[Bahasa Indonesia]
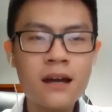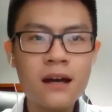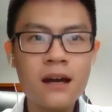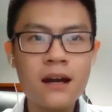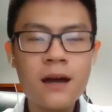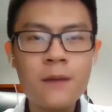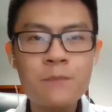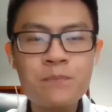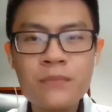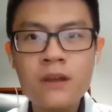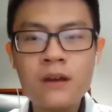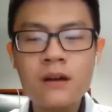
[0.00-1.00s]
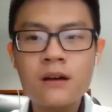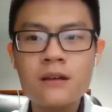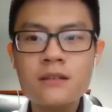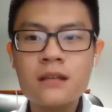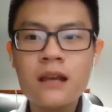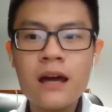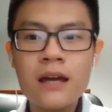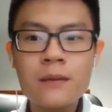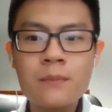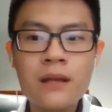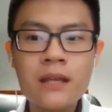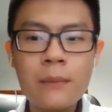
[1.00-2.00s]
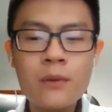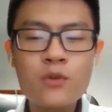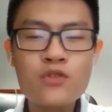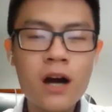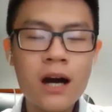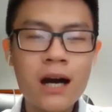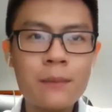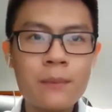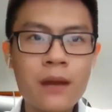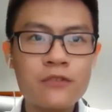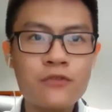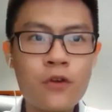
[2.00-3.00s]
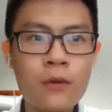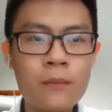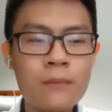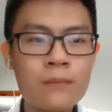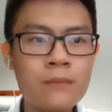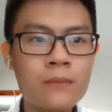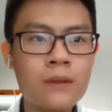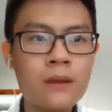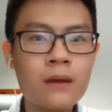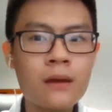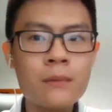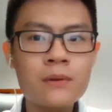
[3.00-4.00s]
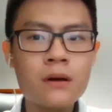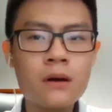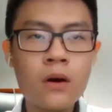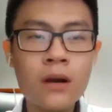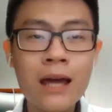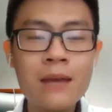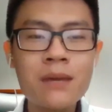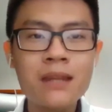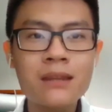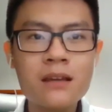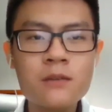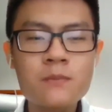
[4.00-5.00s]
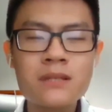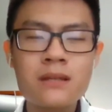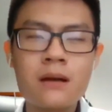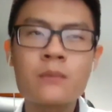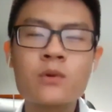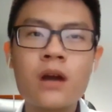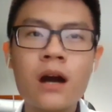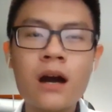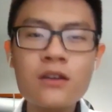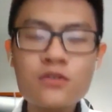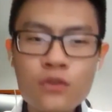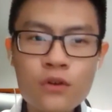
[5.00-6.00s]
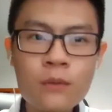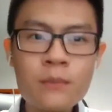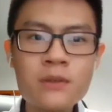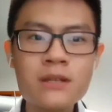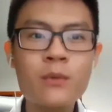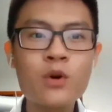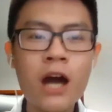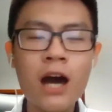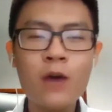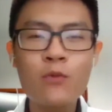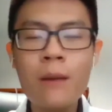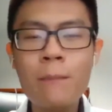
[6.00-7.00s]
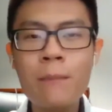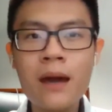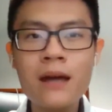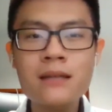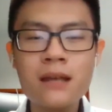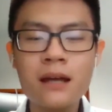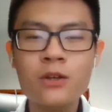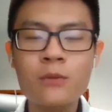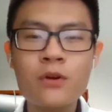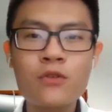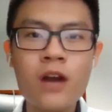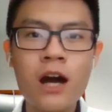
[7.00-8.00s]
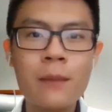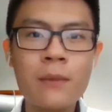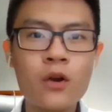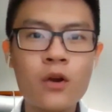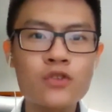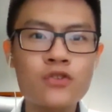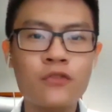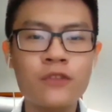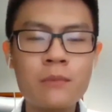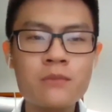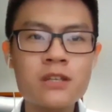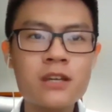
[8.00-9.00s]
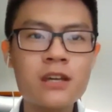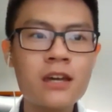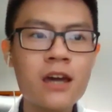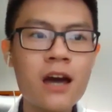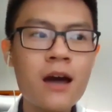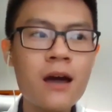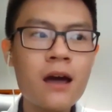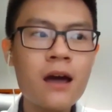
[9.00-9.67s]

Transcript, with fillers: Karena uh, selain banyak menggunakan platform online meeting, bisa menggunakan Zoom, bisa menggunakan Webex, atau menggunakan Microsoft Teams, sehingga